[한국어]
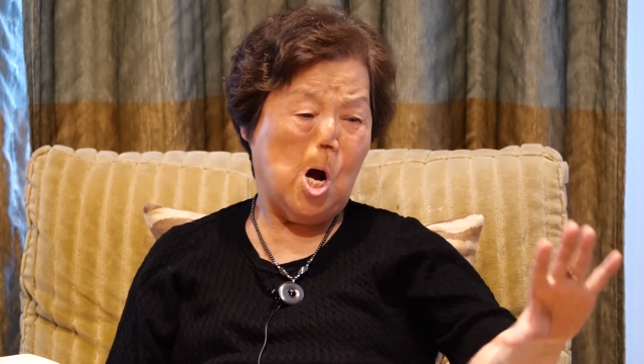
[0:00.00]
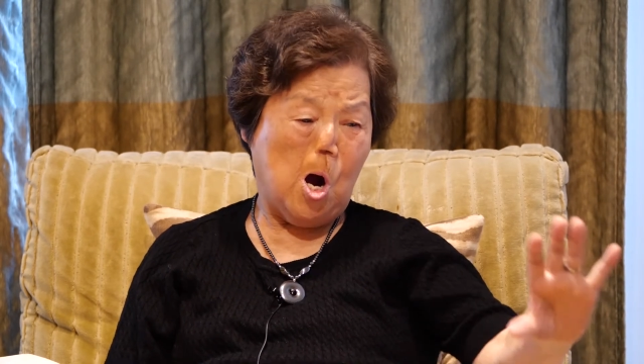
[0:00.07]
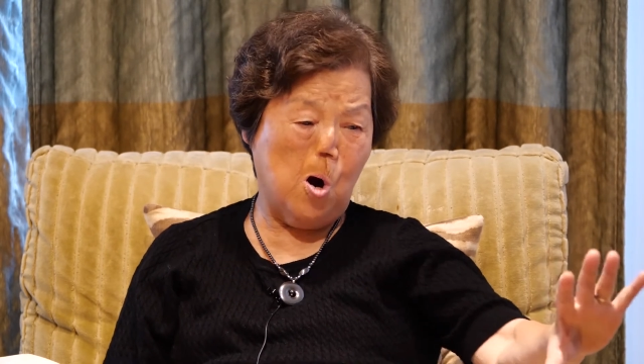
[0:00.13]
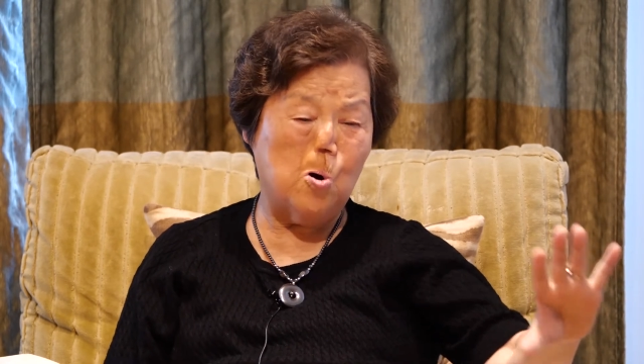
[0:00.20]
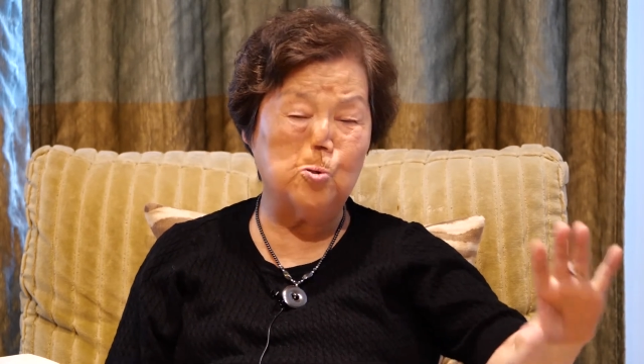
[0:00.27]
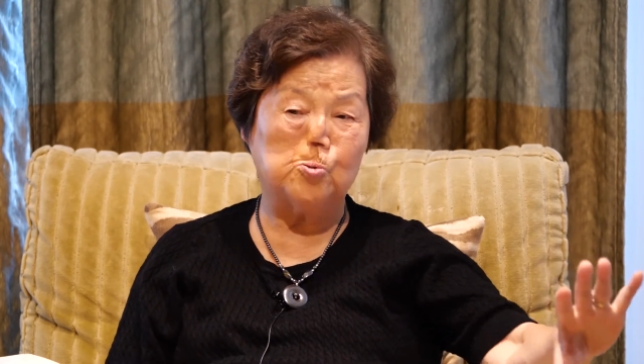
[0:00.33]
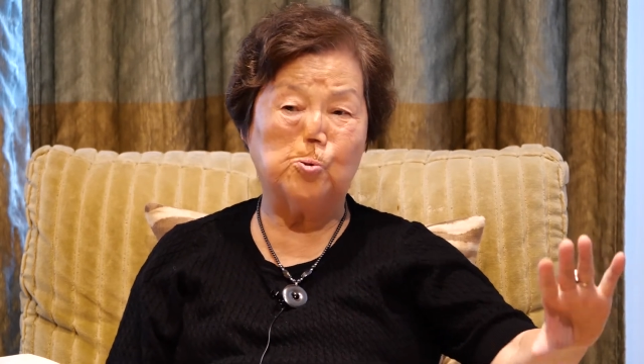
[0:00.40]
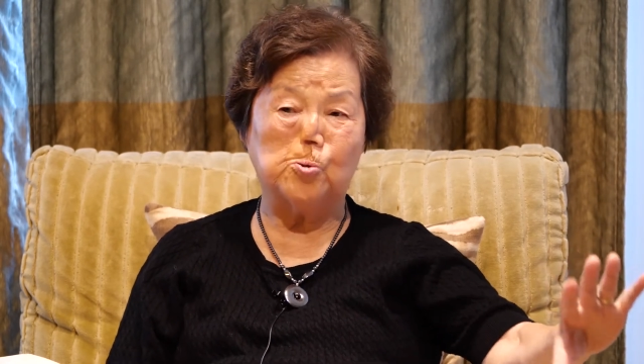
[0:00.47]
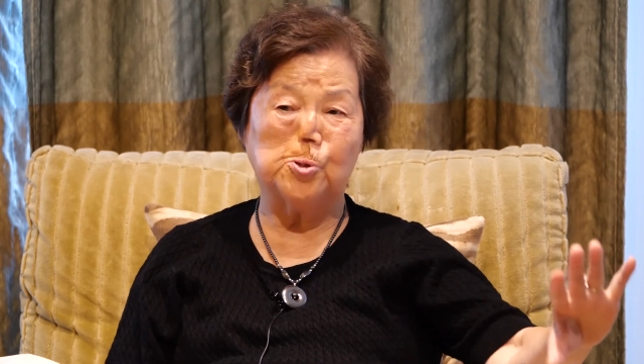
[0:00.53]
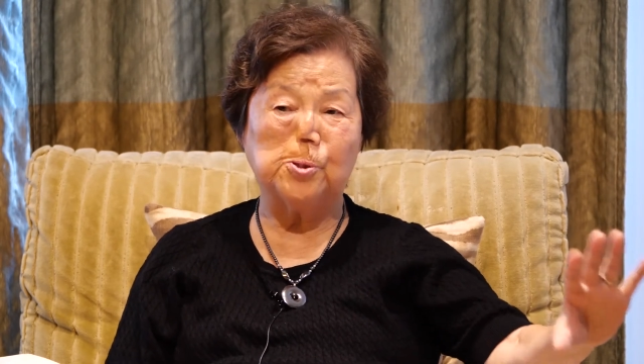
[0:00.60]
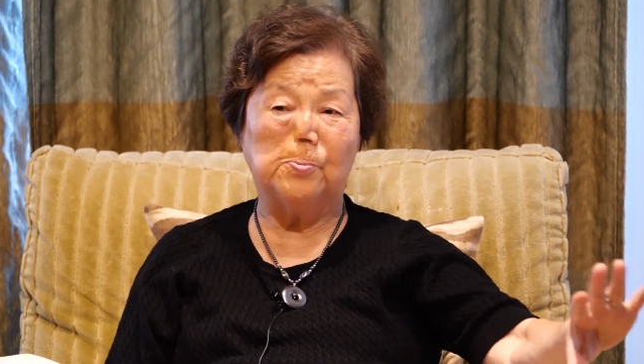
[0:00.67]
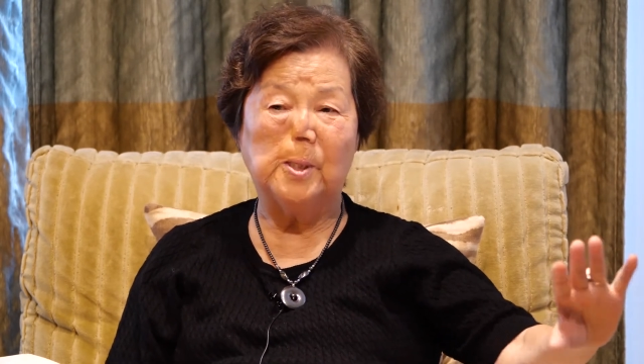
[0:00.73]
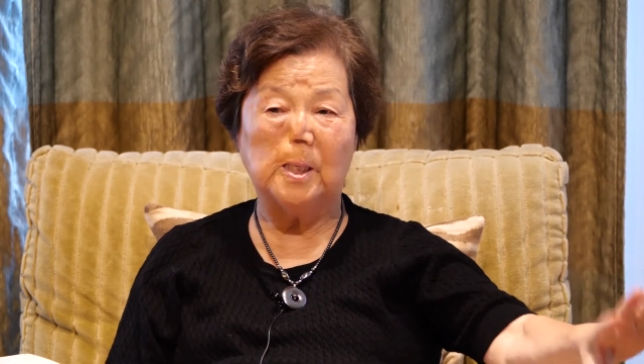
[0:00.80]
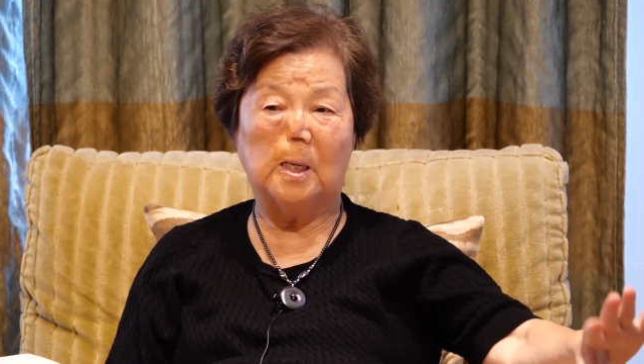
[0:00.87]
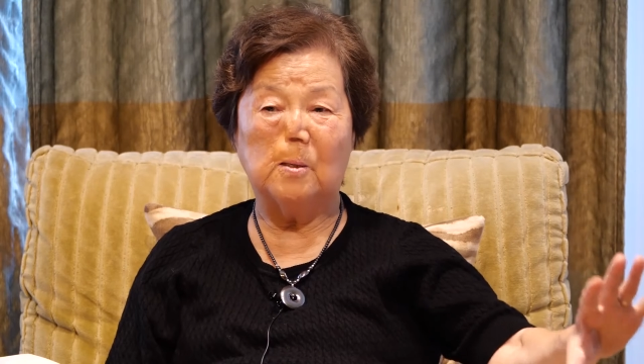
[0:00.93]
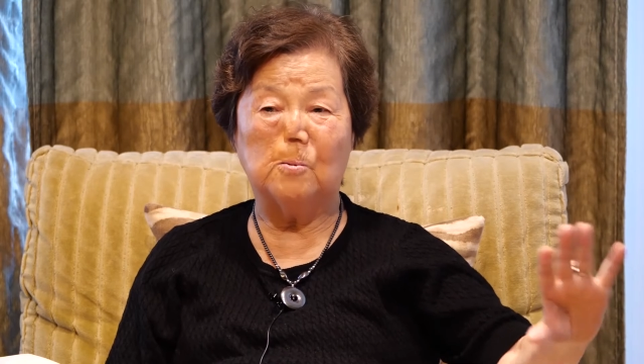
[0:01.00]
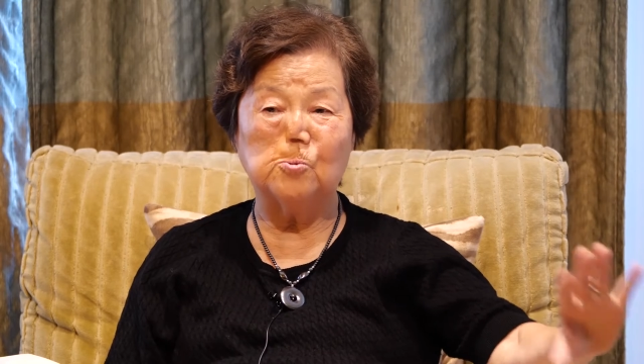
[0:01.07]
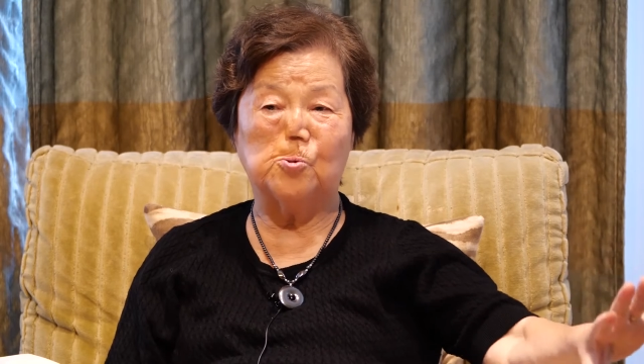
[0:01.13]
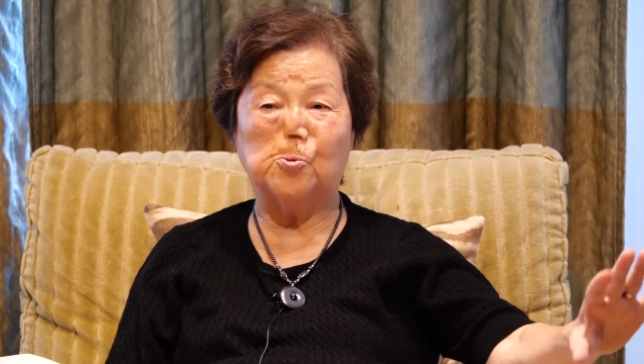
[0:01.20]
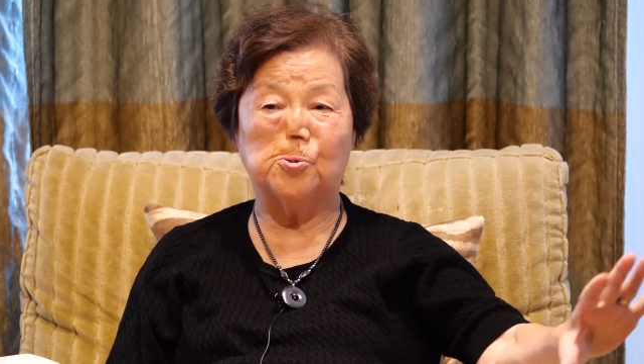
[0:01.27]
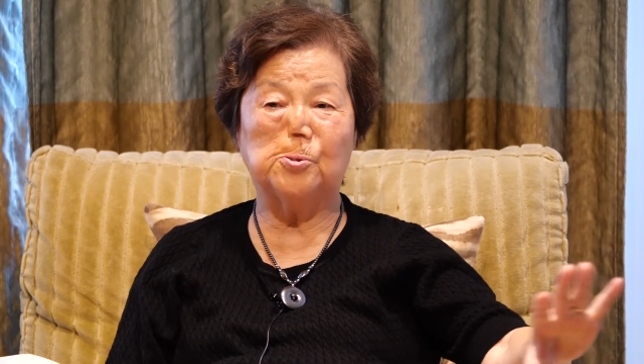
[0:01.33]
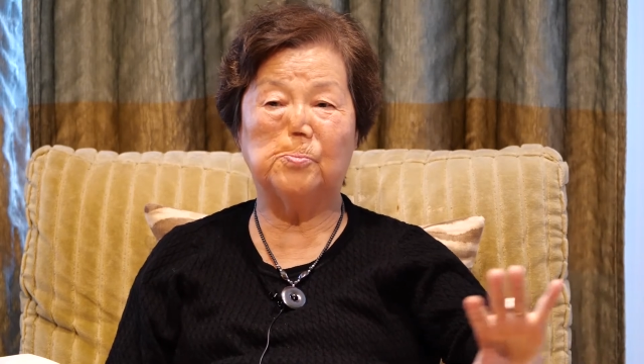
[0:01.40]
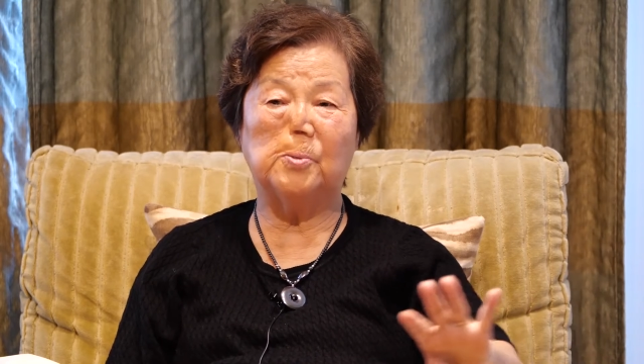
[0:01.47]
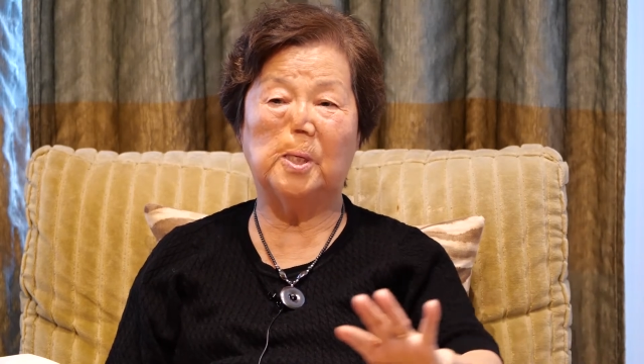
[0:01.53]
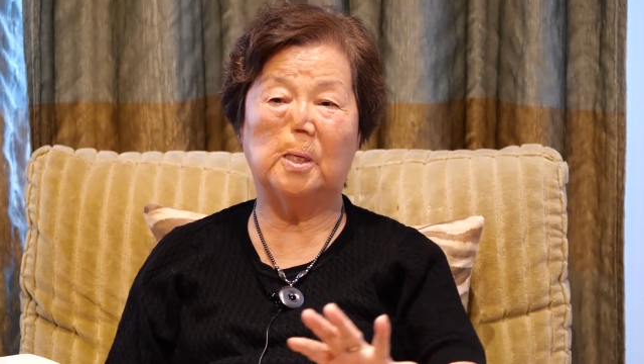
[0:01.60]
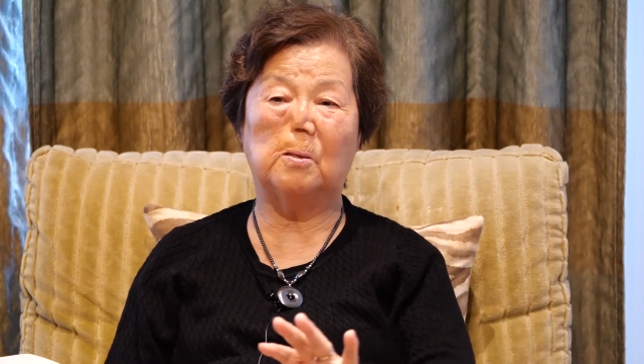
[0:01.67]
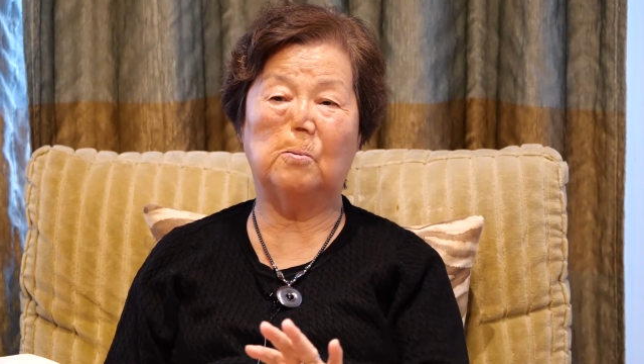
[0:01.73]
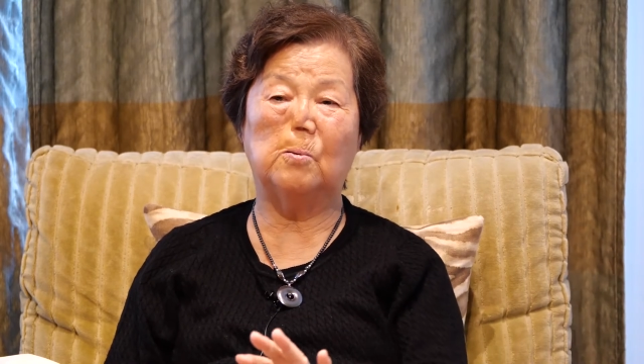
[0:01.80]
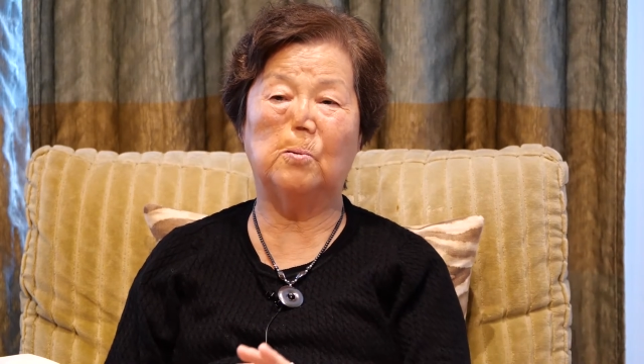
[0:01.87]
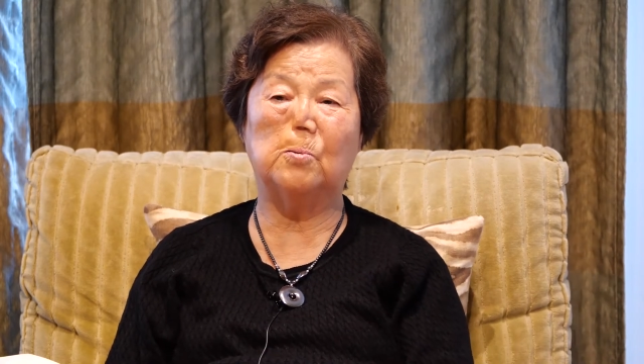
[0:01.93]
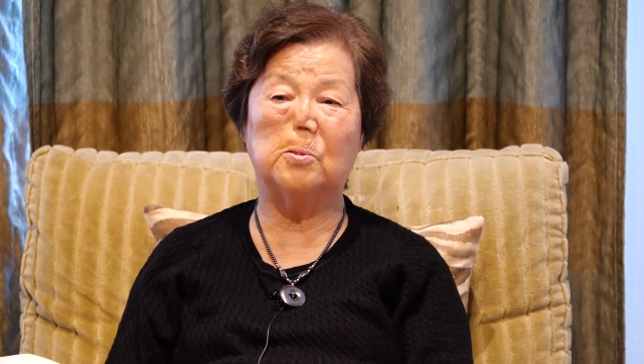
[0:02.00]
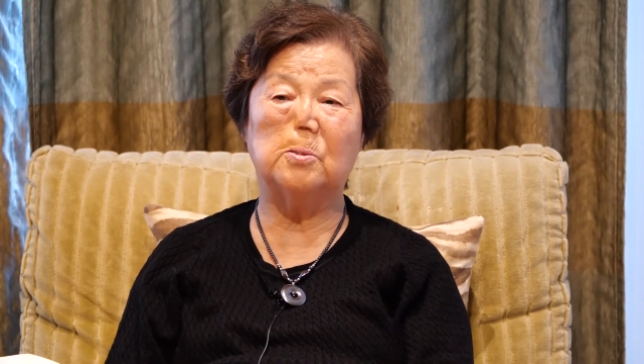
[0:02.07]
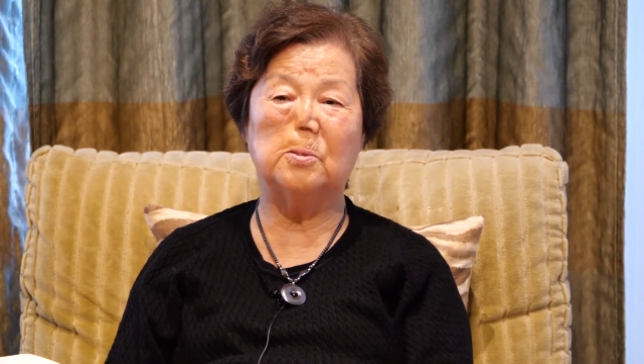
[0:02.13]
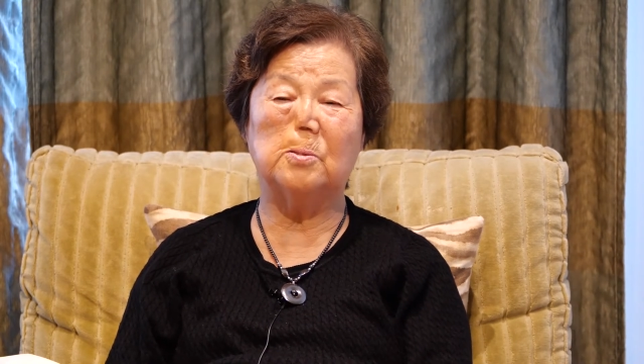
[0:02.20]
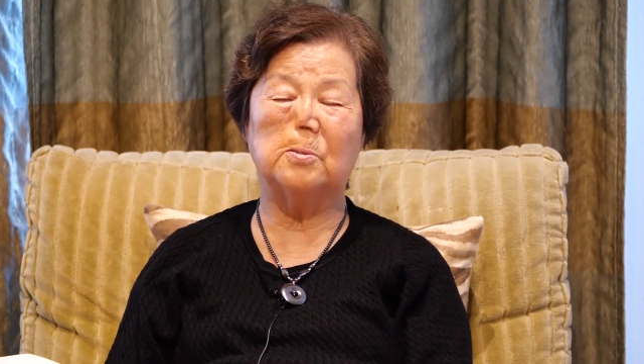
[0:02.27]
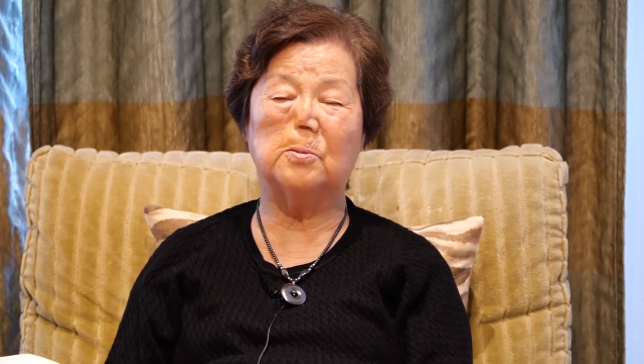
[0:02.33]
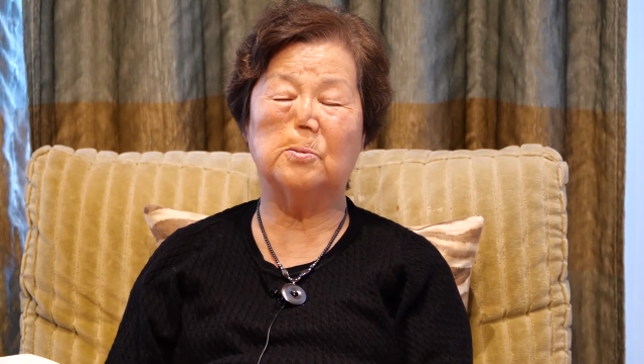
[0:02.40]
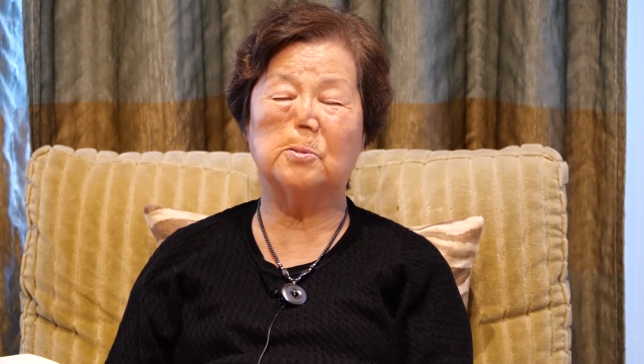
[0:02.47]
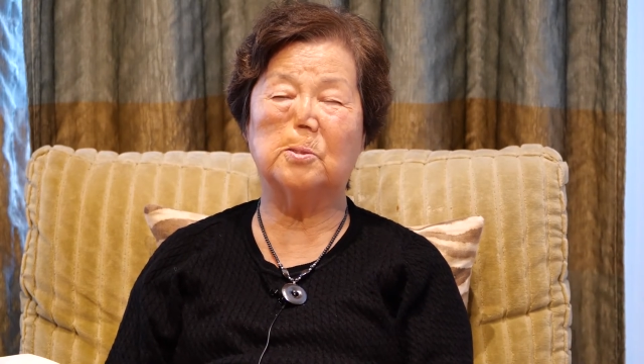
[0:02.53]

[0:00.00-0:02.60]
어우 조심하라고 조심하라고 그거